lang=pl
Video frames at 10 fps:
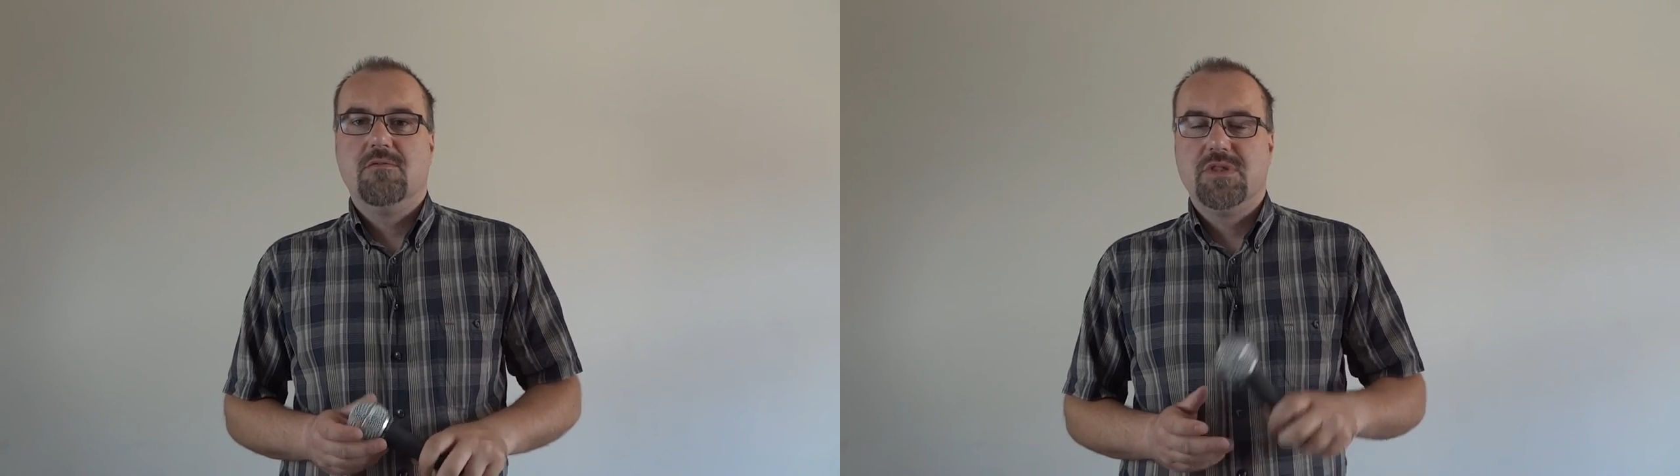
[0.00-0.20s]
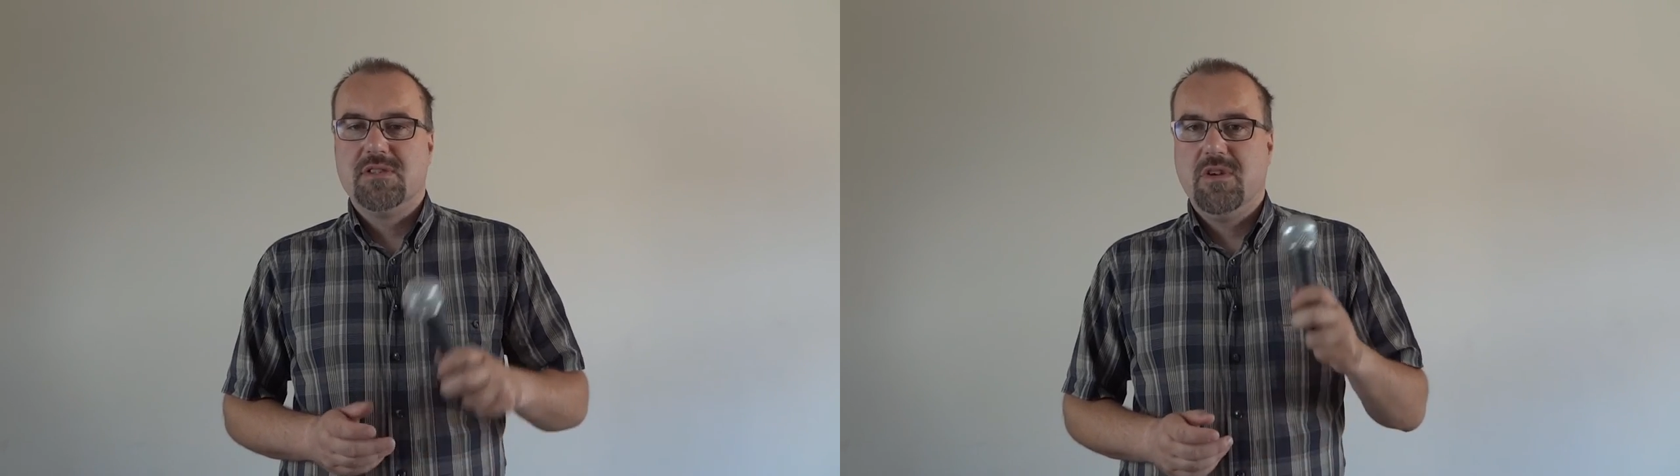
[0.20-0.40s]

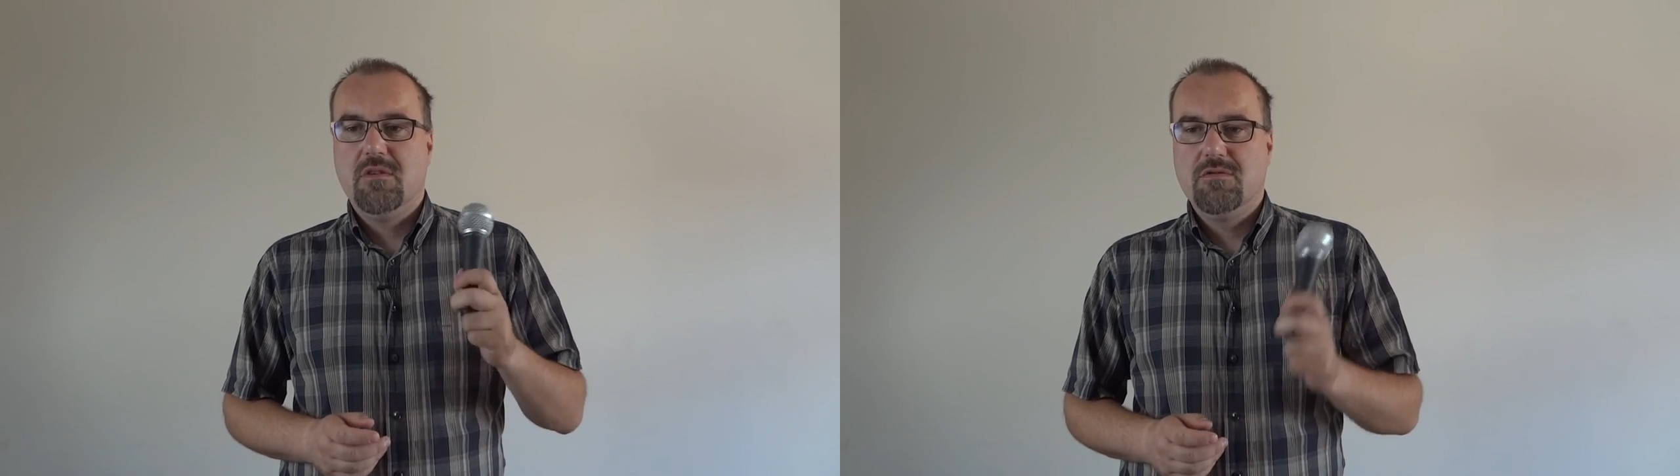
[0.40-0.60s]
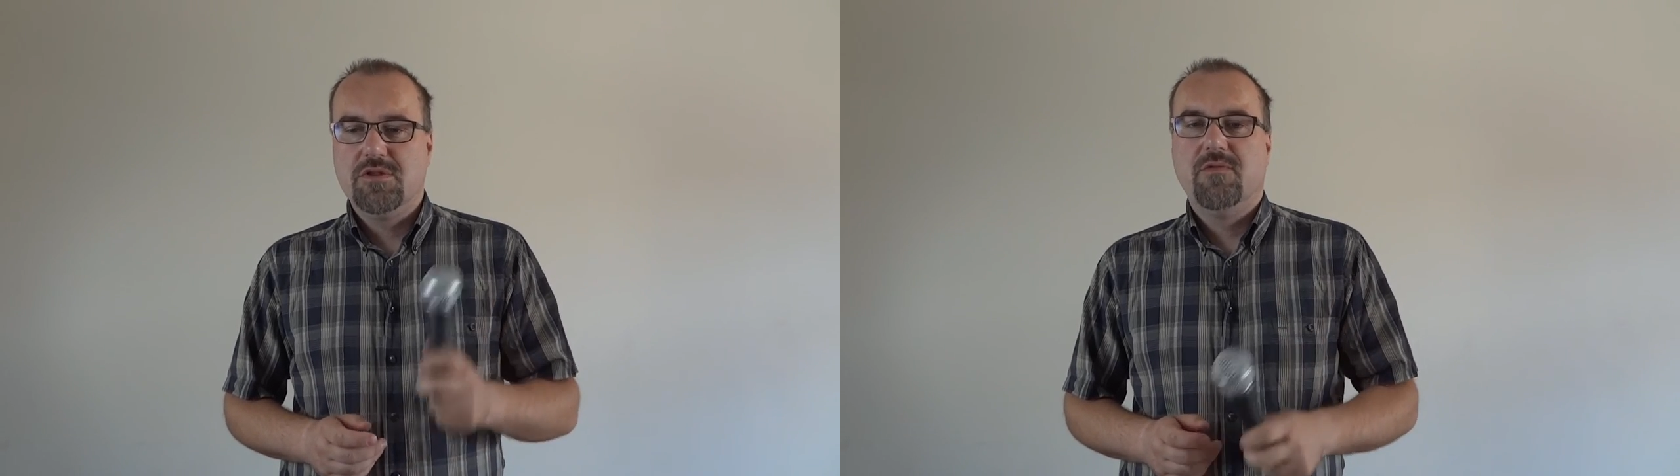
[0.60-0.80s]
przez wielu
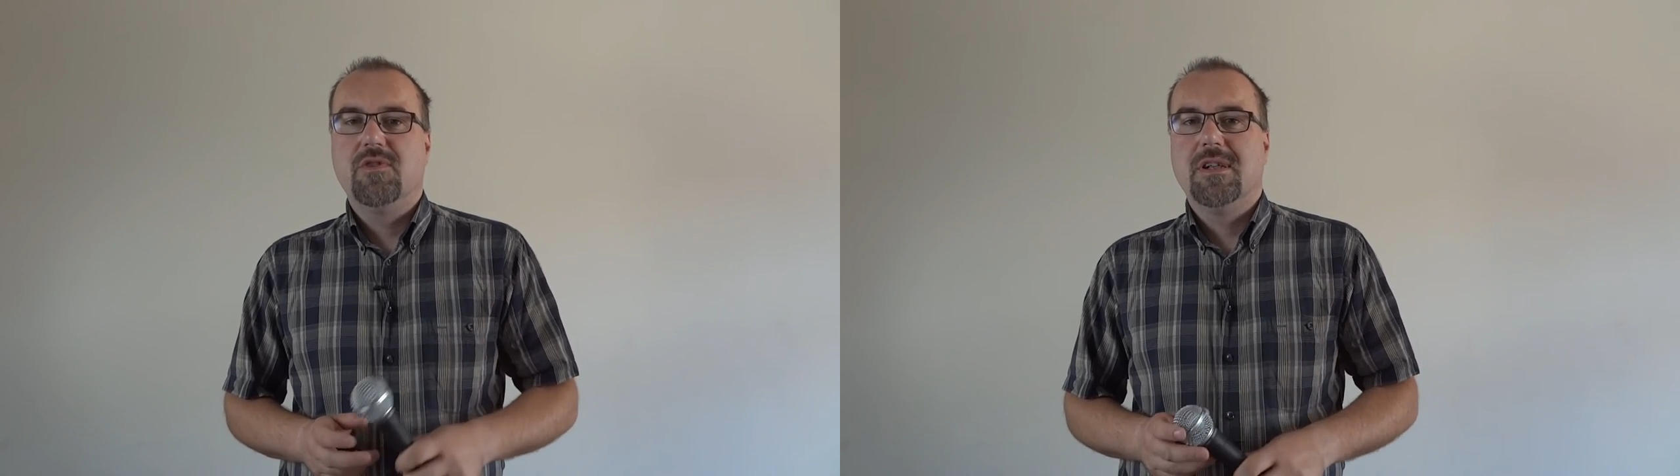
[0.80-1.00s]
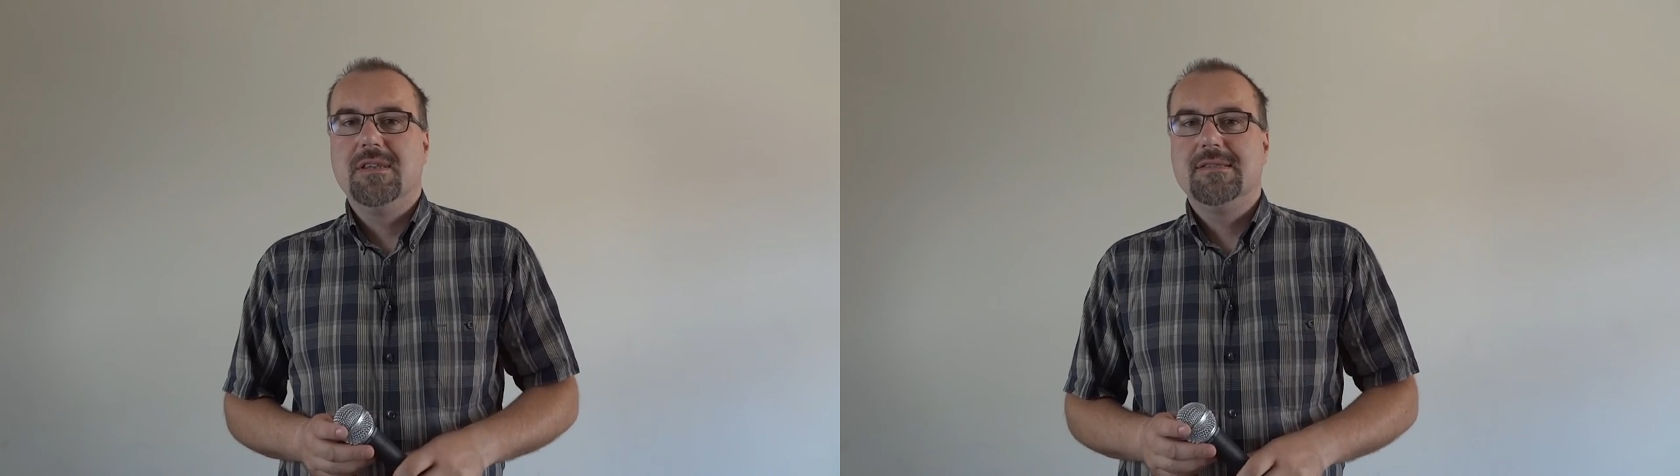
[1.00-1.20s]
różnych
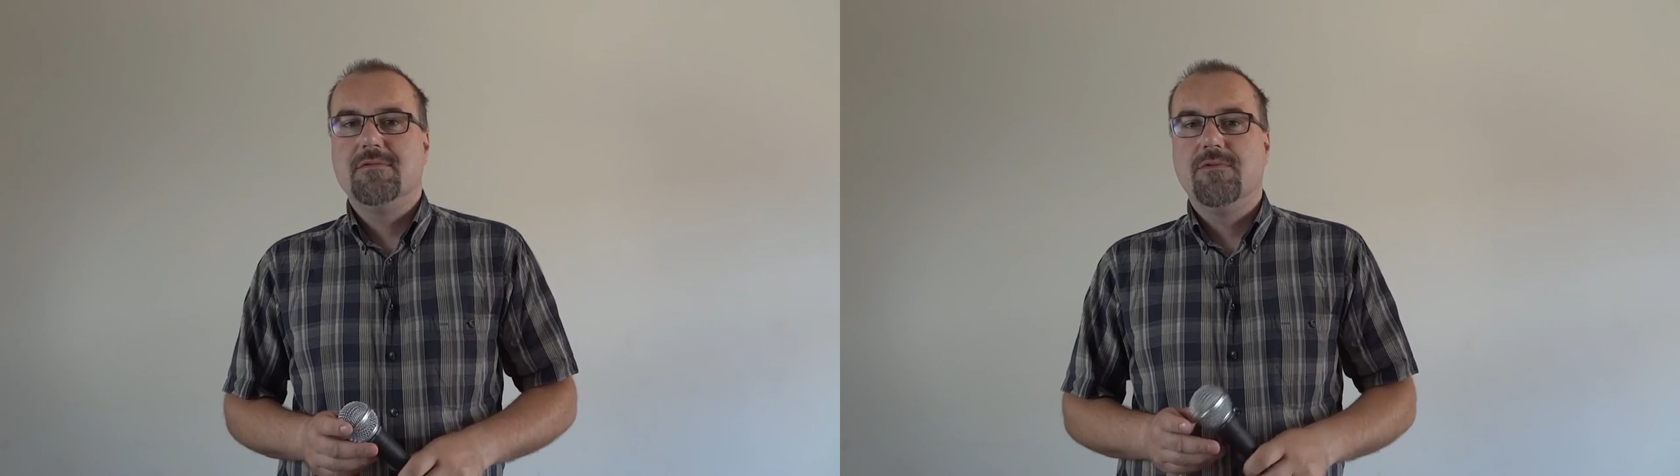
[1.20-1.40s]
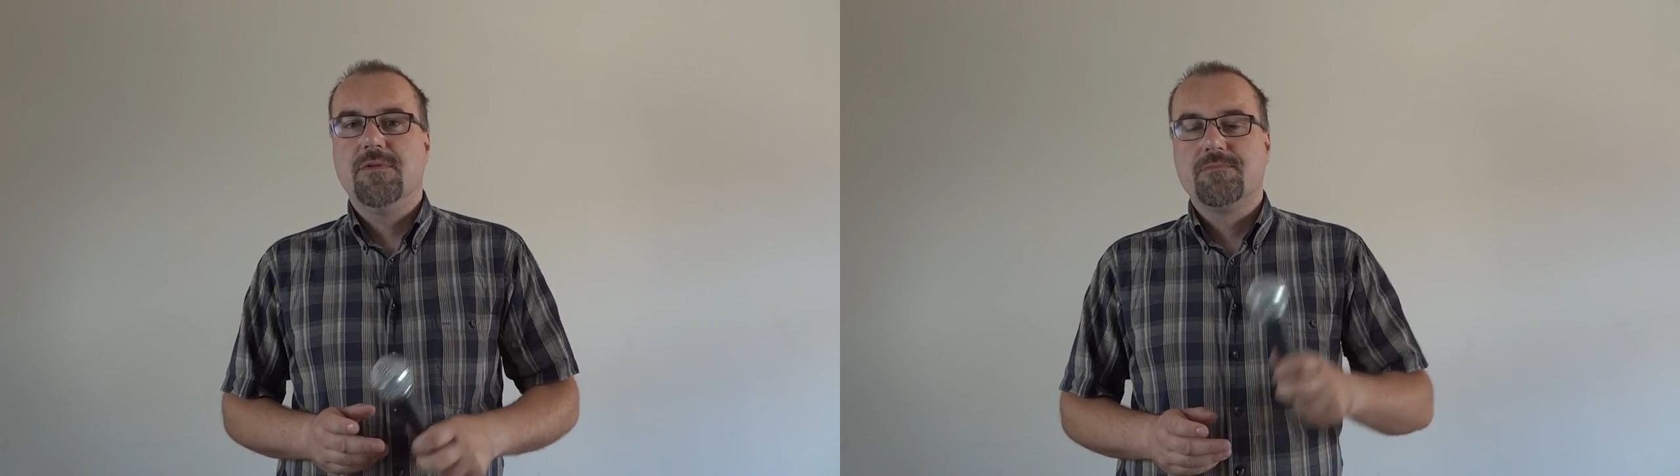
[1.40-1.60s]

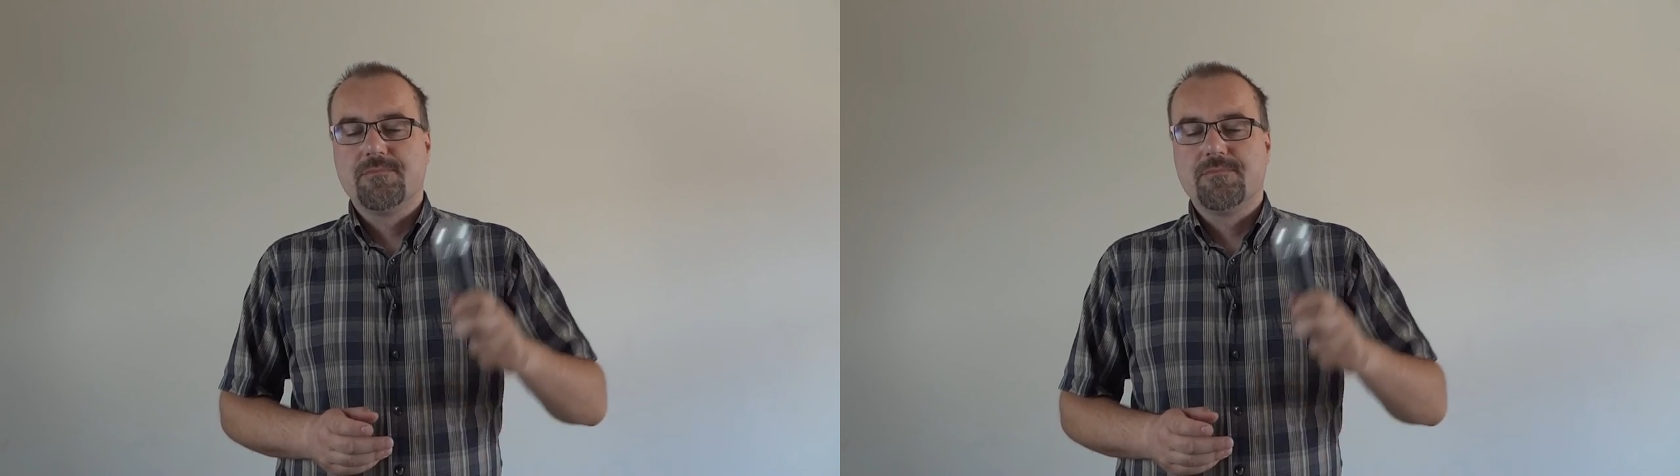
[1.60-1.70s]
wokalistów,